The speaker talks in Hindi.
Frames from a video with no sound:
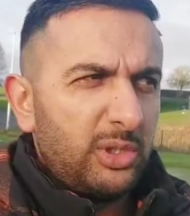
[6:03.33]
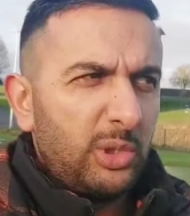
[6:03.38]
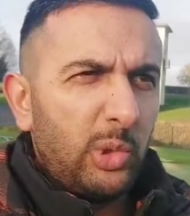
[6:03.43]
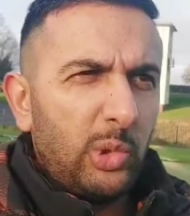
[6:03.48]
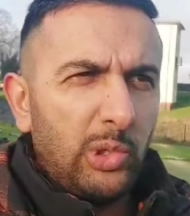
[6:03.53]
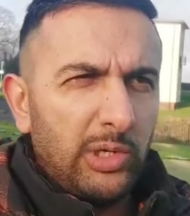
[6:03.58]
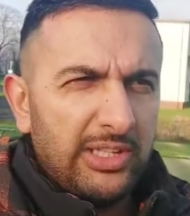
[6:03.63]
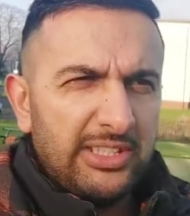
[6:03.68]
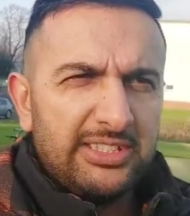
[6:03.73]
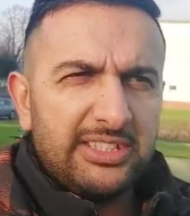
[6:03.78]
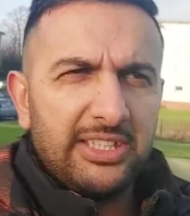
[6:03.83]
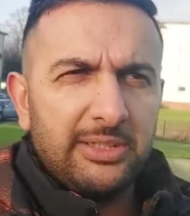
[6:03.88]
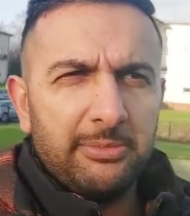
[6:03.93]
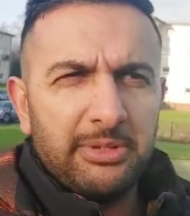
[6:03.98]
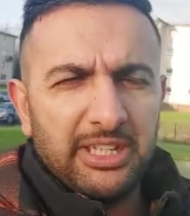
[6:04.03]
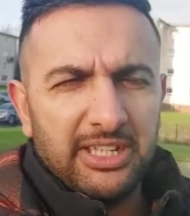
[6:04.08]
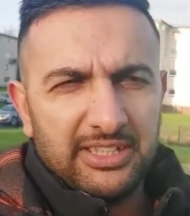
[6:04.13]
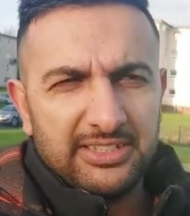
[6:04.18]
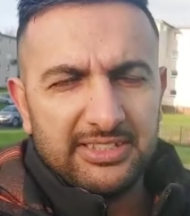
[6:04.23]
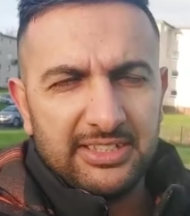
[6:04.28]
थोड़े से
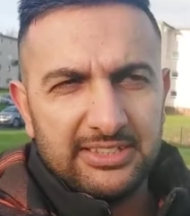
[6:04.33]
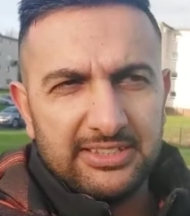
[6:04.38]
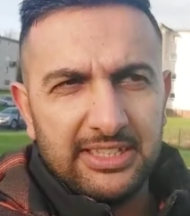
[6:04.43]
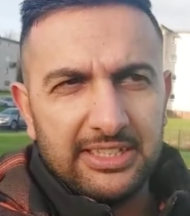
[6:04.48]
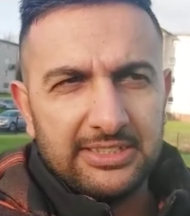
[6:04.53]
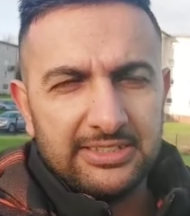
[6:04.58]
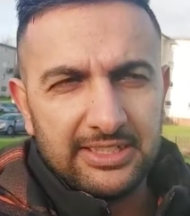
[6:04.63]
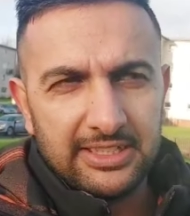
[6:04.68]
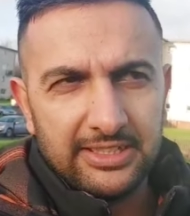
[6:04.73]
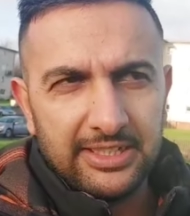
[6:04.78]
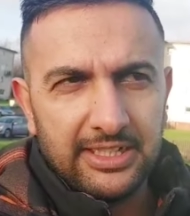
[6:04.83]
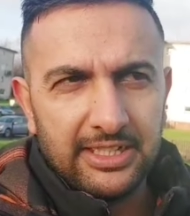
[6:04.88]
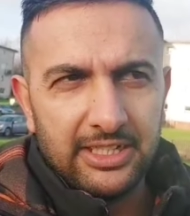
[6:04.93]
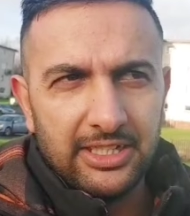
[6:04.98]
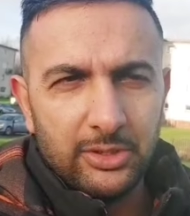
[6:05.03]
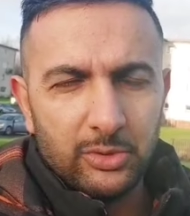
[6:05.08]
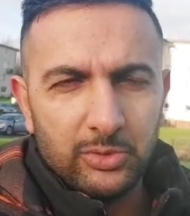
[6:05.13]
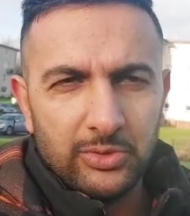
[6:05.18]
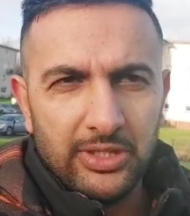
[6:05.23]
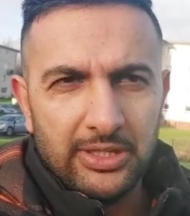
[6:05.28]
मेरे से जहन से
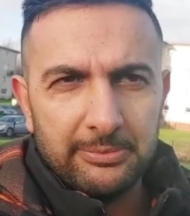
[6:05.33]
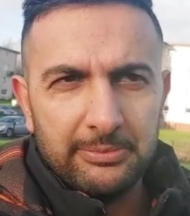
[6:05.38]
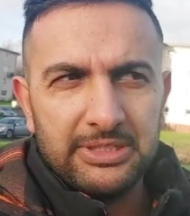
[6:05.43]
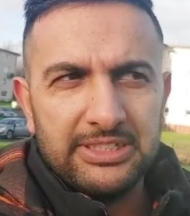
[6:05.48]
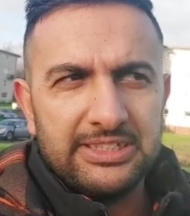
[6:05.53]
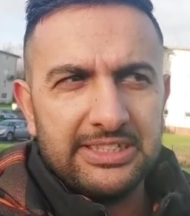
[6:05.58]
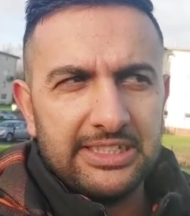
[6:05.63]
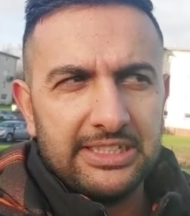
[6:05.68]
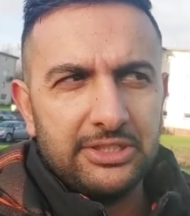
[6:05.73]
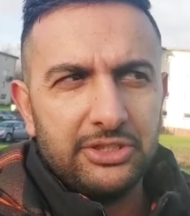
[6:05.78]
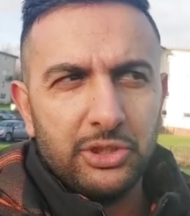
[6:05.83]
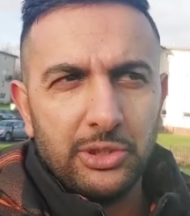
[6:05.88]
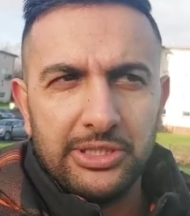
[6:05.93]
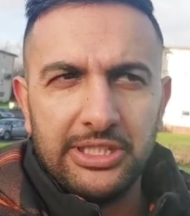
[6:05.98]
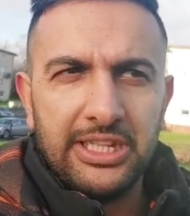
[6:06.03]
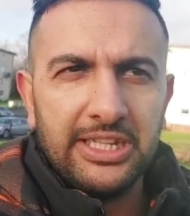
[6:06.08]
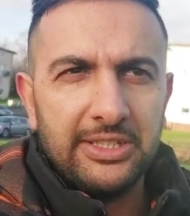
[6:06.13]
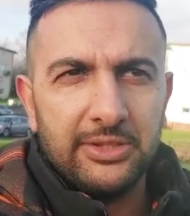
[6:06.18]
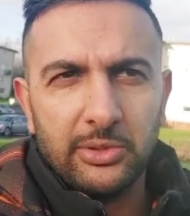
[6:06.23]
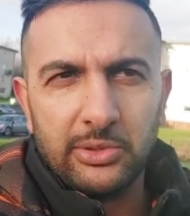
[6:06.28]
निकले हुए हैं मज़ीद जो
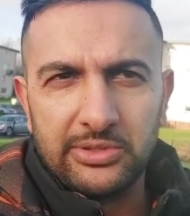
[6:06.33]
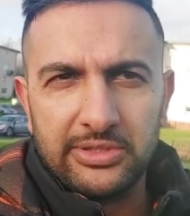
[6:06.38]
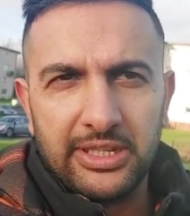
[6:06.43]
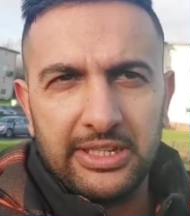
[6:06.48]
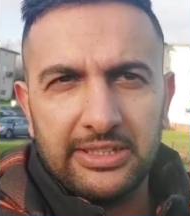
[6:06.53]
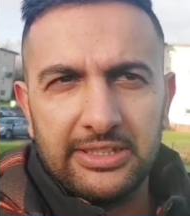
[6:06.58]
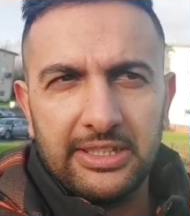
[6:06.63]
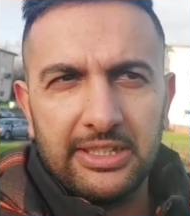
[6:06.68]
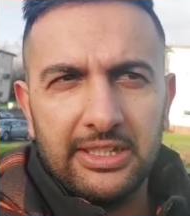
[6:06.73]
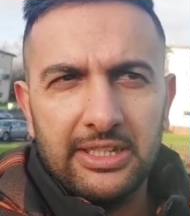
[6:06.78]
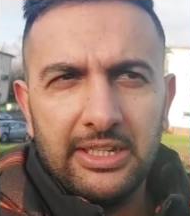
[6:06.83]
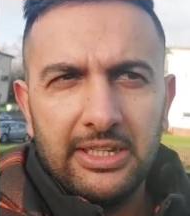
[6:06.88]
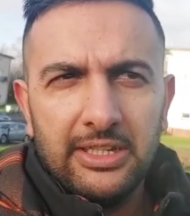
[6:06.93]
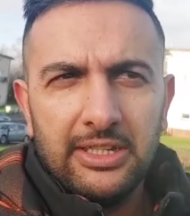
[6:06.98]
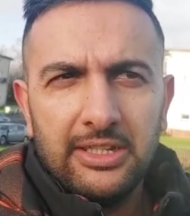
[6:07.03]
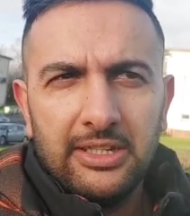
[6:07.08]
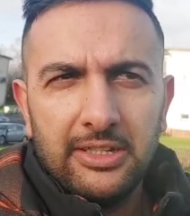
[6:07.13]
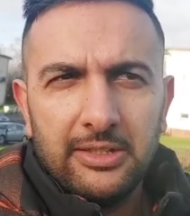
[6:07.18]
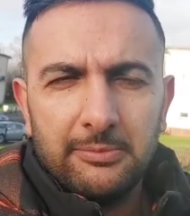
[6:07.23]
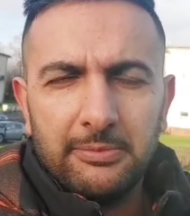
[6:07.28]
नए नुस्खे थे
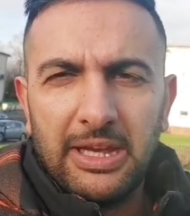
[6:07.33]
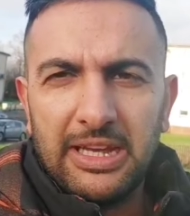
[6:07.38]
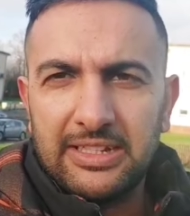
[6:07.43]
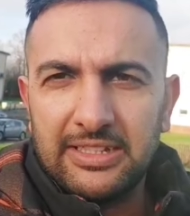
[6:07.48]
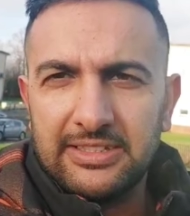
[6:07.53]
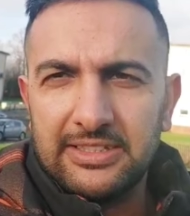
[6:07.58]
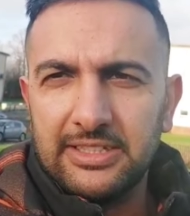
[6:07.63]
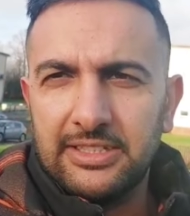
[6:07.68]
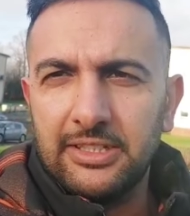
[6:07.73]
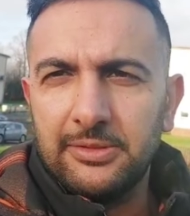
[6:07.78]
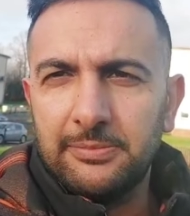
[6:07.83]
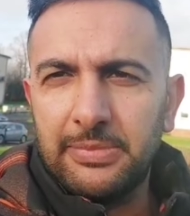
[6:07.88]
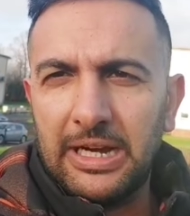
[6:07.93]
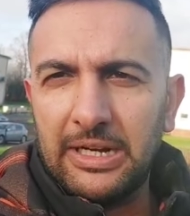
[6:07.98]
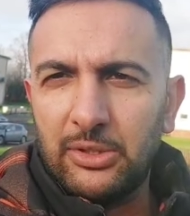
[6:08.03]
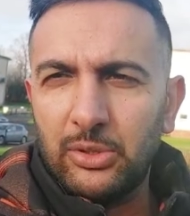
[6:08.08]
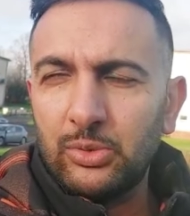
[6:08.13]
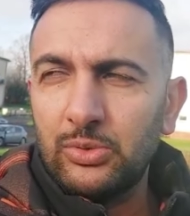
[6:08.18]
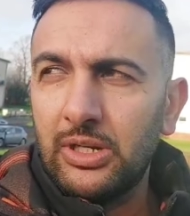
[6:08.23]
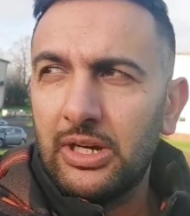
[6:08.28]
मैं किसी दिन
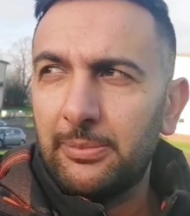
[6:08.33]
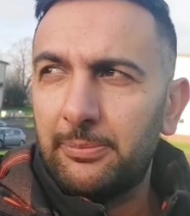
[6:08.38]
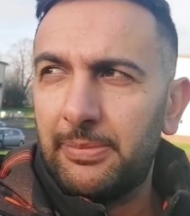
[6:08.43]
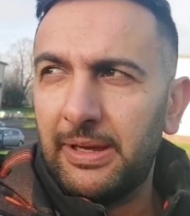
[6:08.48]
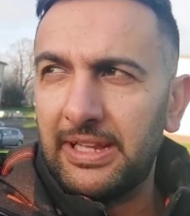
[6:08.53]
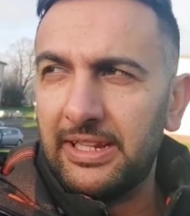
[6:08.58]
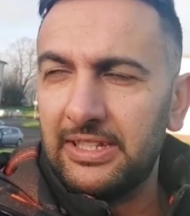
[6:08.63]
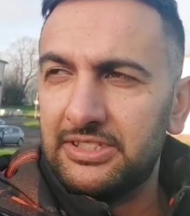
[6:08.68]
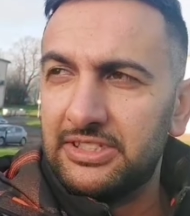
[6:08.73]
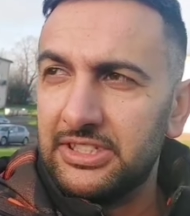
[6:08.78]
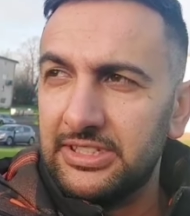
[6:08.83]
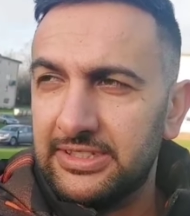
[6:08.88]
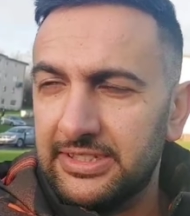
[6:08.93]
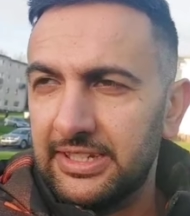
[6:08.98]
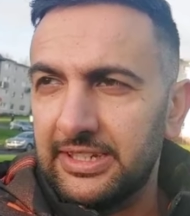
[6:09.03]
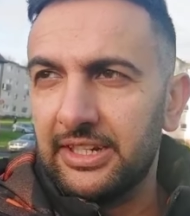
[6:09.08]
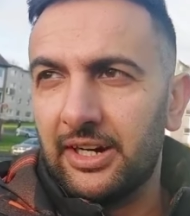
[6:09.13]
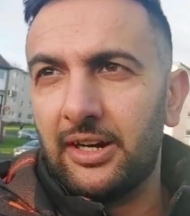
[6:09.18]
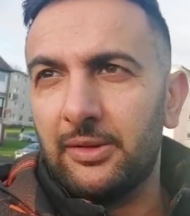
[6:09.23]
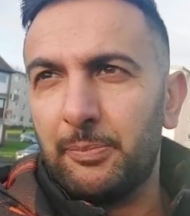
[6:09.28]
बैठूँगा पहले
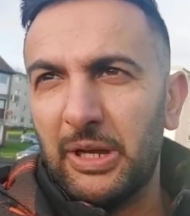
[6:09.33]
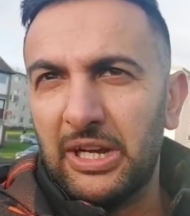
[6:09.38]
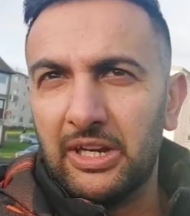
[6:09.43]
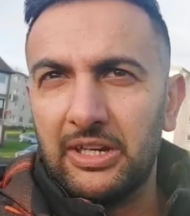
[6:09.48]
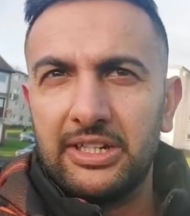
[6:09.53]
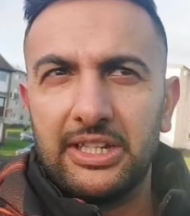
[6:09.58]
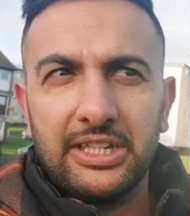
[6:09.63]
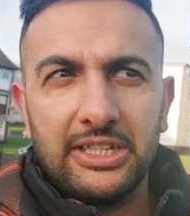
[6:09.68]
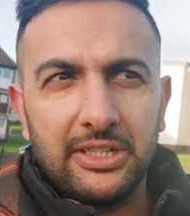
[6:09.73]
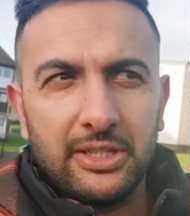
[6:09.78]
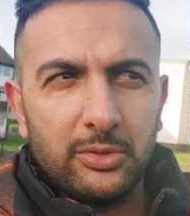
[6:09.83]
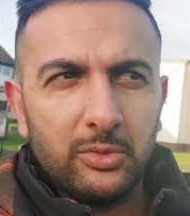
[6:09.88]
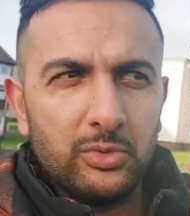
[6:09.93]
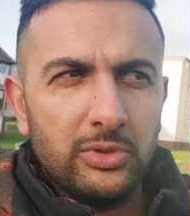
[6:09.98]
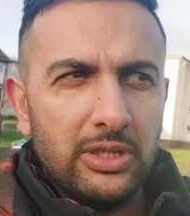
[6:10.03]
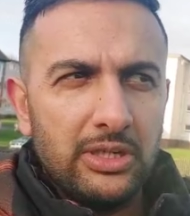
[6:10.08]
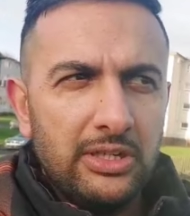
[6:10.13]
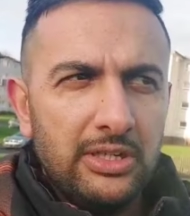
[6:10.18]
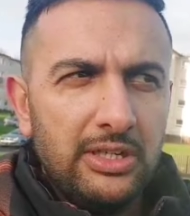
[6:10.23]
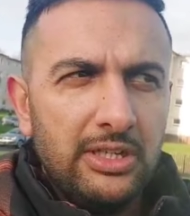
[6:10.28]
चीज़ें यहाँ पर इकट्ठी
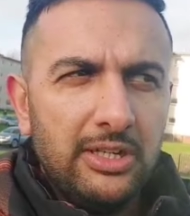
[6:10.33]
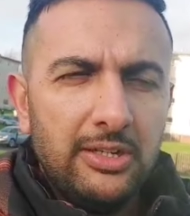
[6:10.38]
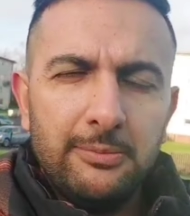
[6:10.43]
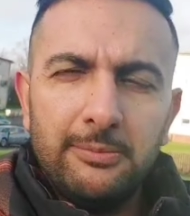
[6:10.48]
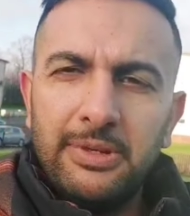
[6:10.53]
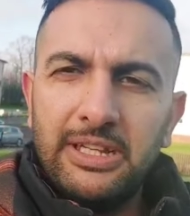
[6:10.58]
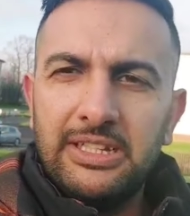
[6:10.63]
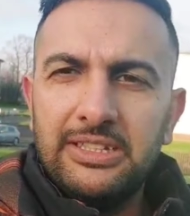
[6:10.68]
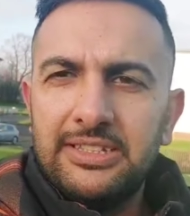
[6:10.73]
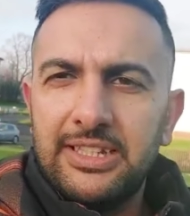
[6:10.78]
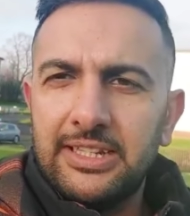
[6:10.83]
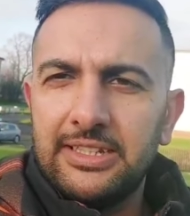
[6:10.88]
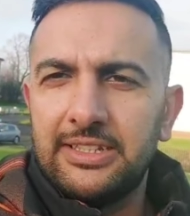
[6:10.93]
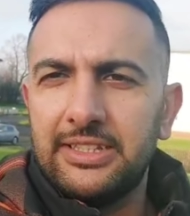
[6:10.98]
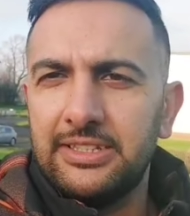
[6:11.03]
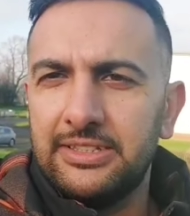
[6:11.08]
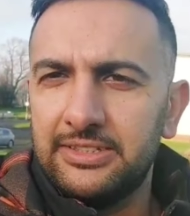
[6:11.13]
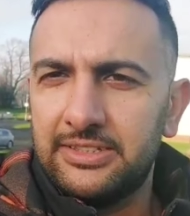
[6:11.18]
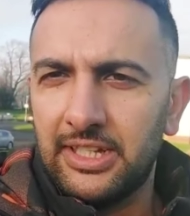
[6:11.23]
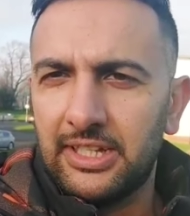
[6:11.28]
करूँगा मिल
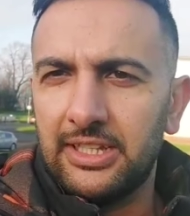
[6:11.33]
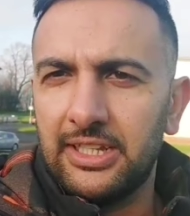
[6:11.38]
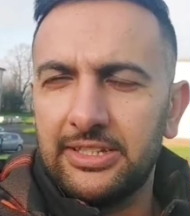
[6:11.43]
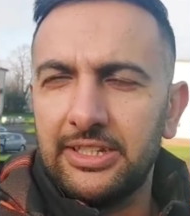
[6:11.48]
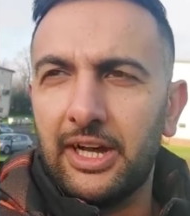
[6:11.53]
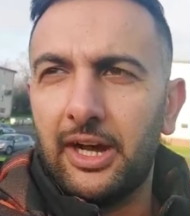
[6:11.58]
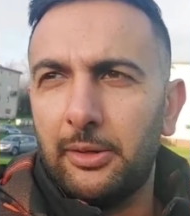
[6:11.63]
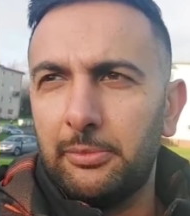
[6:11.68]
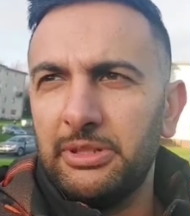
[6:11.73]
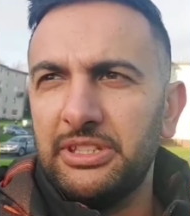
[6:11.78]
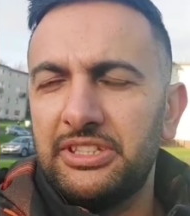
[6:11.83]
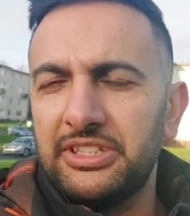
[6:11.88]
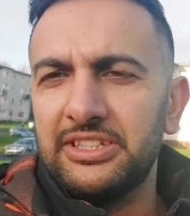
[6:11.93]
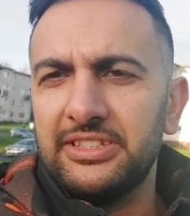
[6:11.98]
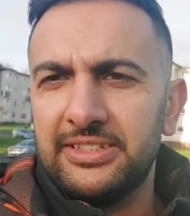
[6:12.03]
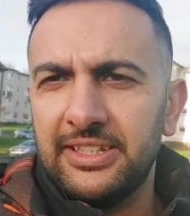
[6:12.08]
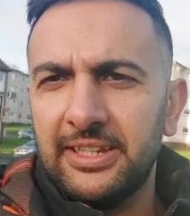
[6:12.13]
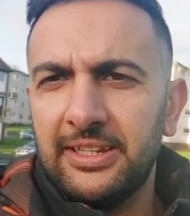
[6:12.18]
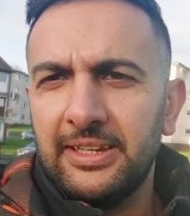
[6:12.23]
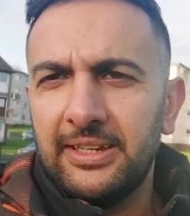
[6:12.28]
जाएंगी इन यहाँ भी
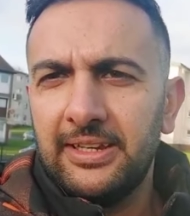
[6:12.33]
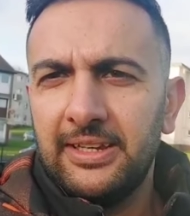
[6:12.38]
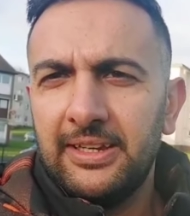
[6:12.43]
चीज़ें